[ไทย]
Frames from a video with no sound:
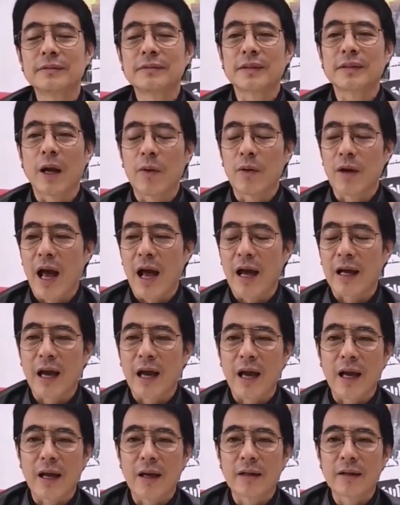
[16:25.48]
ใช้เวลา
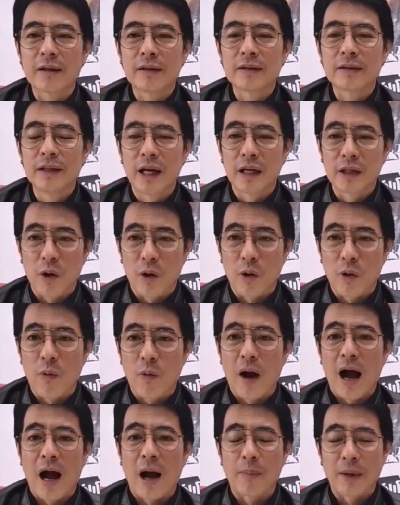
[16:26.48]
แค่เดือนก
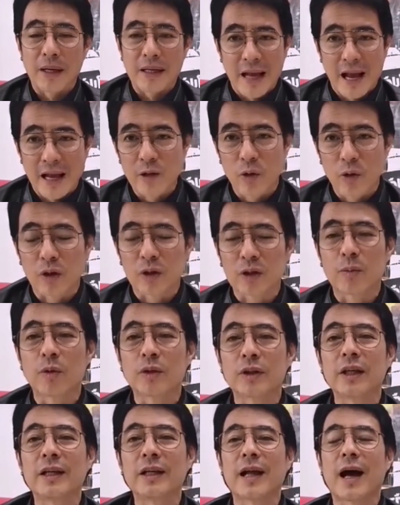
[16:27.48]
ว่าๆเป็นนายกรัฐม
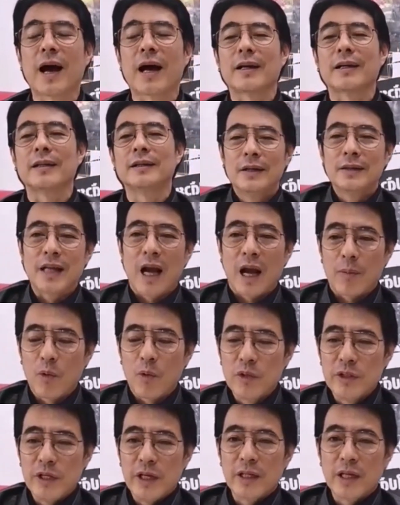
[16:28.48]
นตรีได้จาก
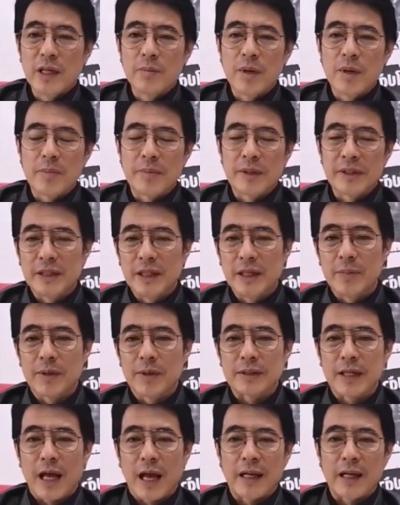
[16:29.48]
ผู้หญิงที่ไม่ประสี
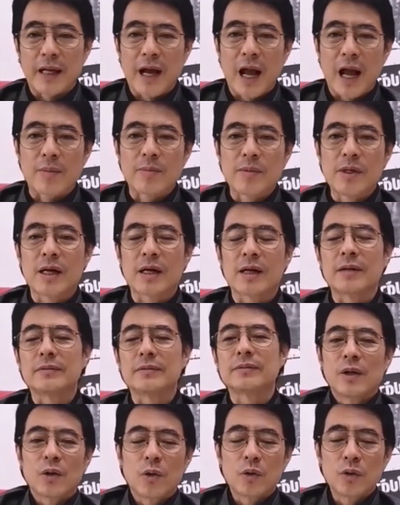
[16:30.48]
ภาษาทางการเมืองอ่ะ
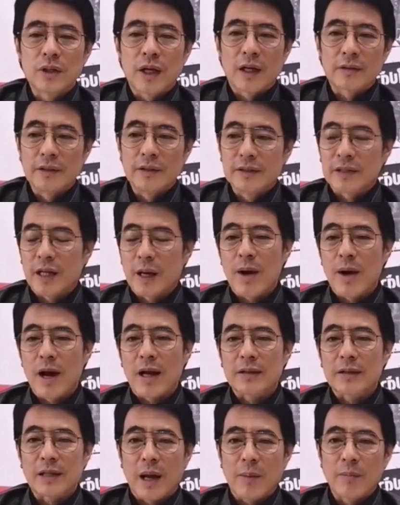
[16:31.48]
คุณทักษิณสามาร
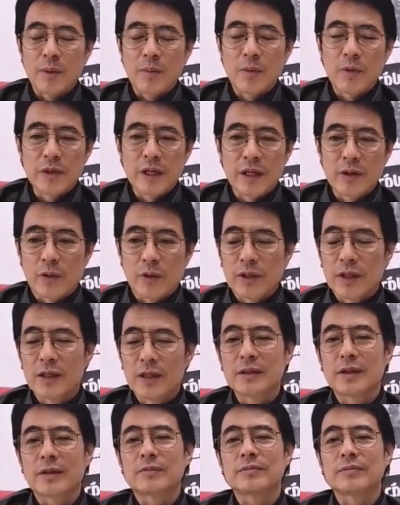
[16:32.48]
ถทำให้ผู้หญิงคนหนึ่
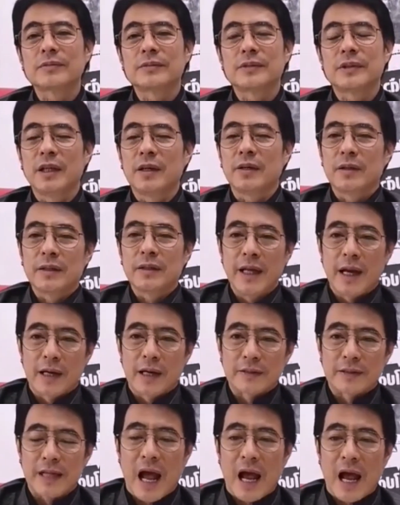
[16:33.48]
งนะที่เดียง
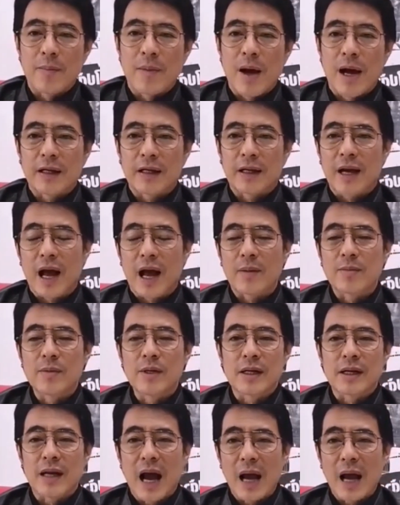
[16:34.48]
สามารถทางการเมื
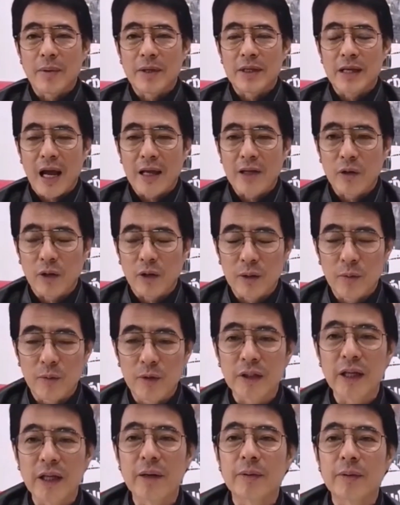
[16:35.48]
องกลายเป็นนายกรัฐม
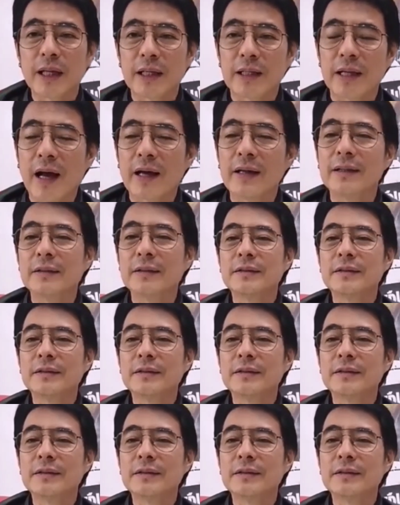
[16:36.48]
นตรีประเทศไทย